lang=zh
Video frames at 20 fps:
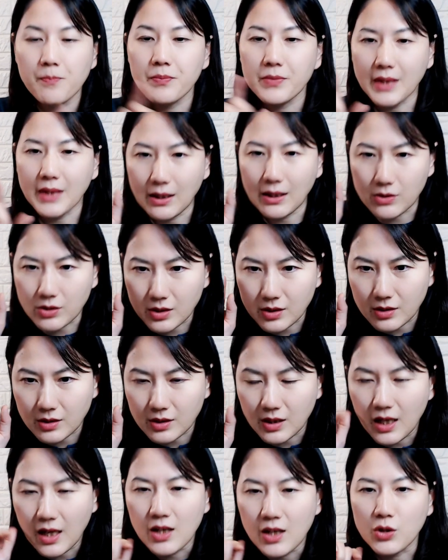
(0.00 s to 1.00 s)
但是
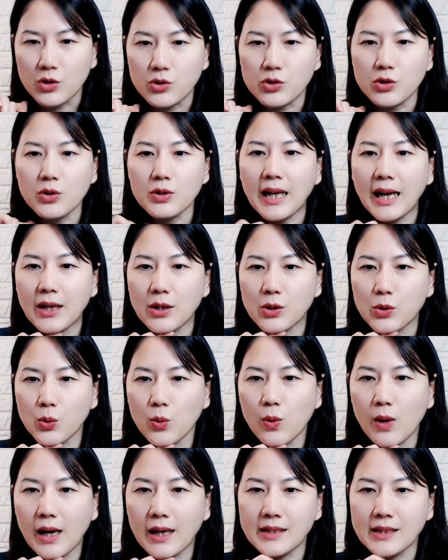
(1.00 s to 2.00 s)
有时候太多啊，